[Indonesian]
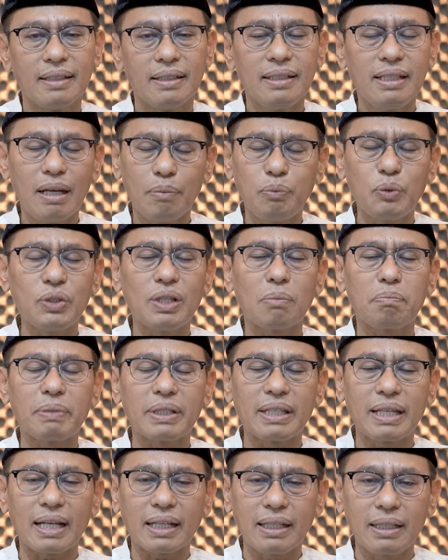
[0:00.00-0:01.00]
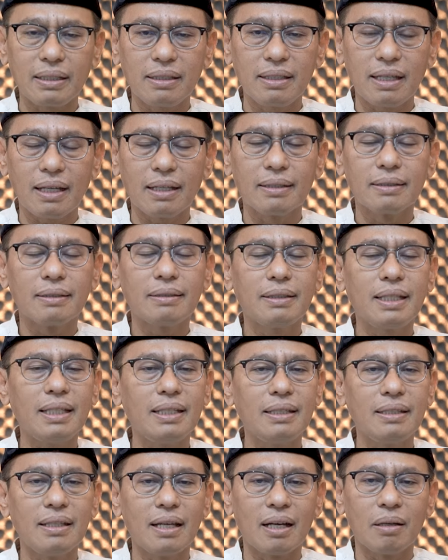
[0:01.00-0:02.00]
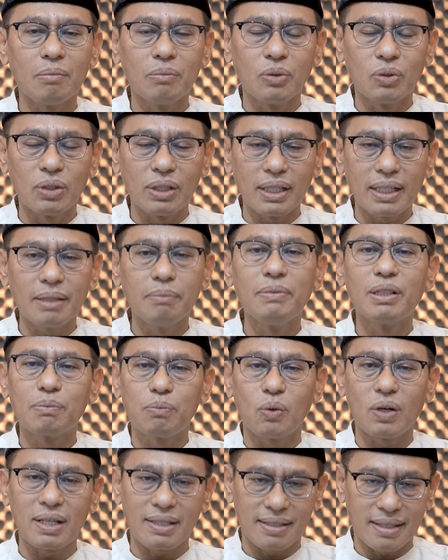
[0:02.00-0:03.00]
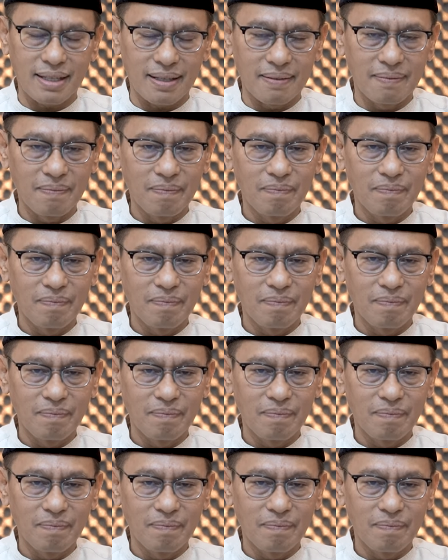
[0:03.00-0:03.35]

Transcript: Dia punya penyakit yang tidak boleh berpuasa.